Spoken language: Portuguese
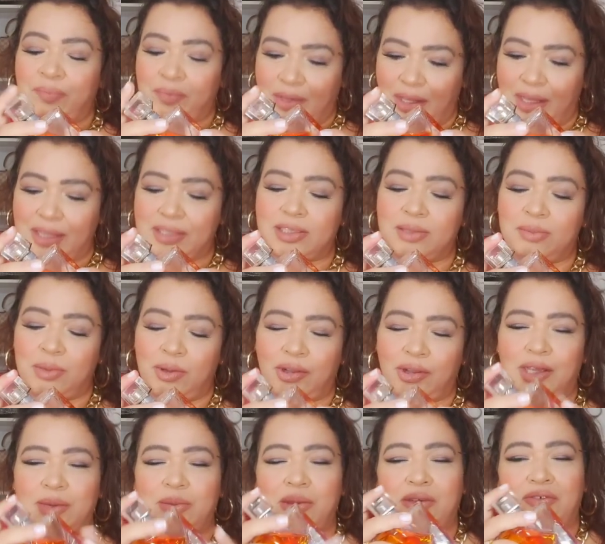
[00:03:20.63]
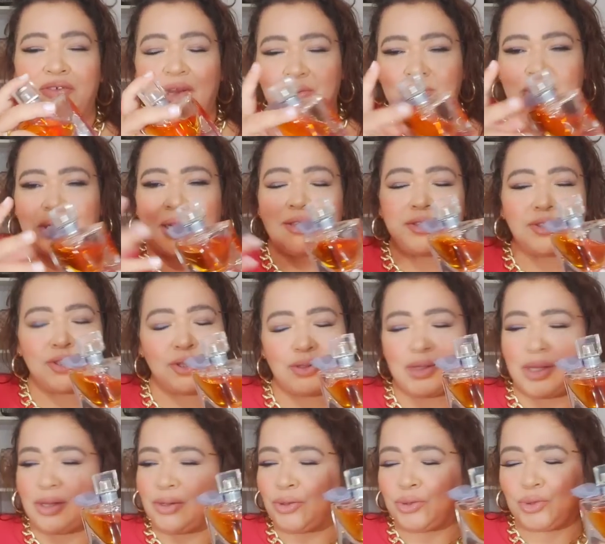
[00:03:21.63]
Esse meu aqui, minha filha, é o
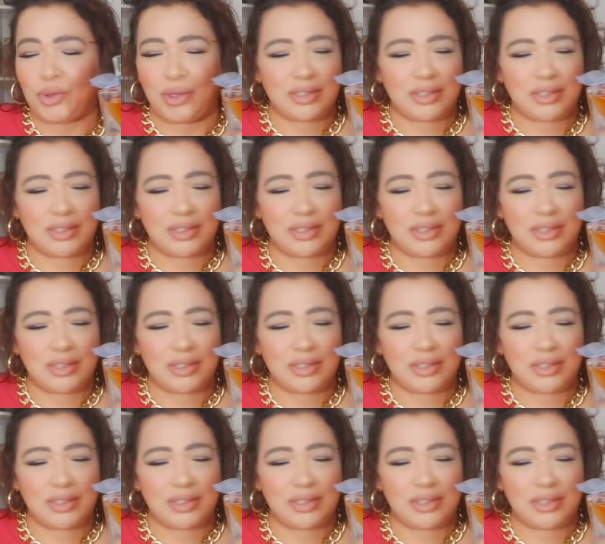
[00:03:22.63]
tradicional, e eu tô,